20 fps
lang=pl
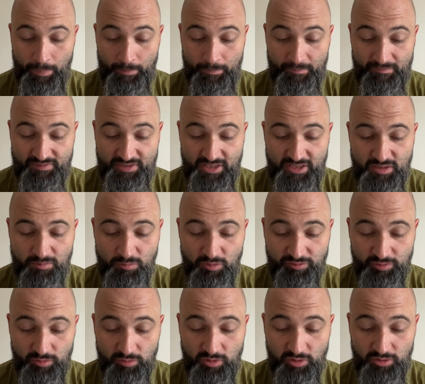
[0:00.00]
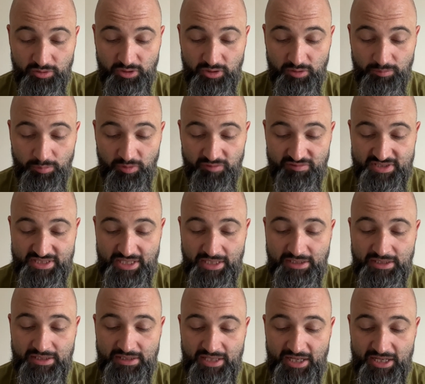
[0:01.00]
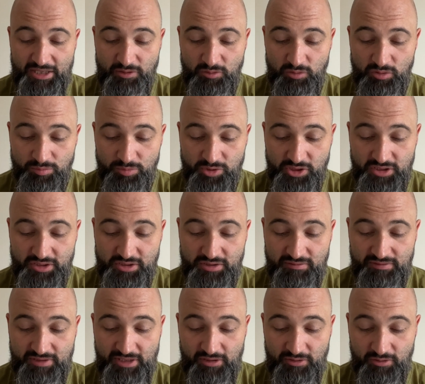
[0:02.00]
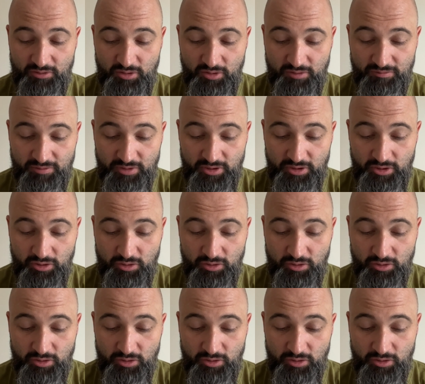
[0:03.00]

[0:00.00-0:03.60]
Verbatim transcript: Wtedy mówił do nich: Powstanie naród przeciw narodowi